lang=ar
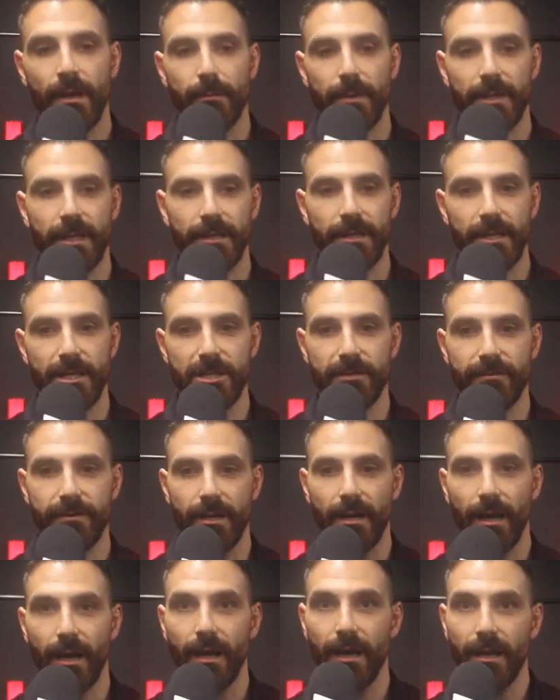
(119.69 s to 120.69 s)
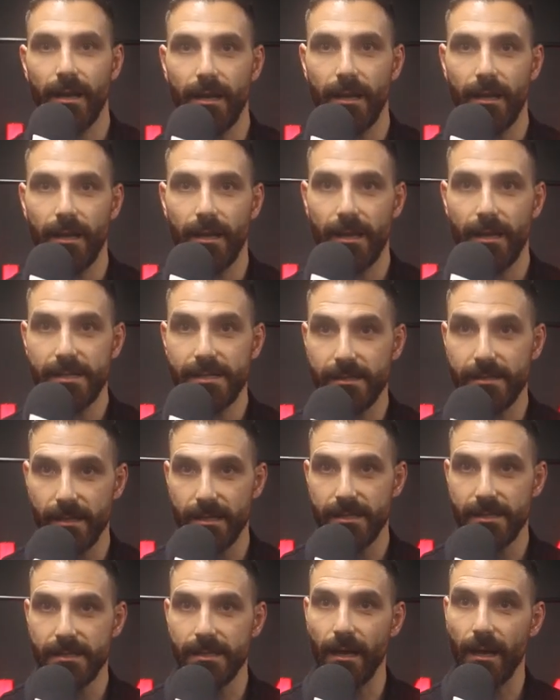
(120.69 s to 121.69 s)
بدها تعيش في اقل
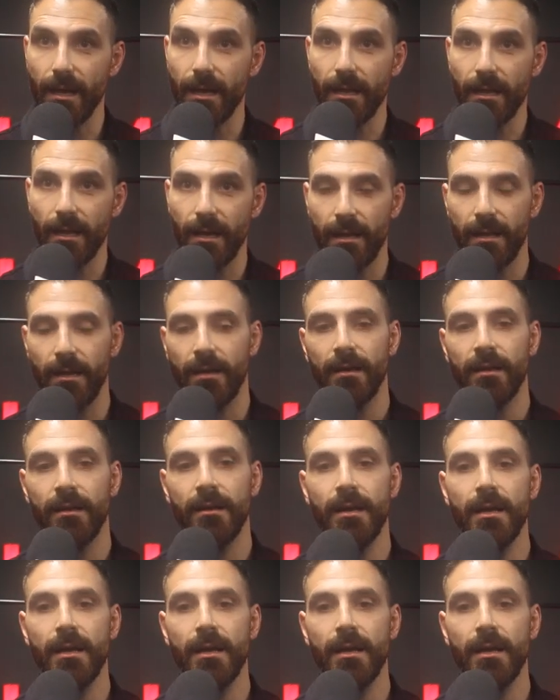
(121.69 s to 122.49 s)
ستريس اقل قلق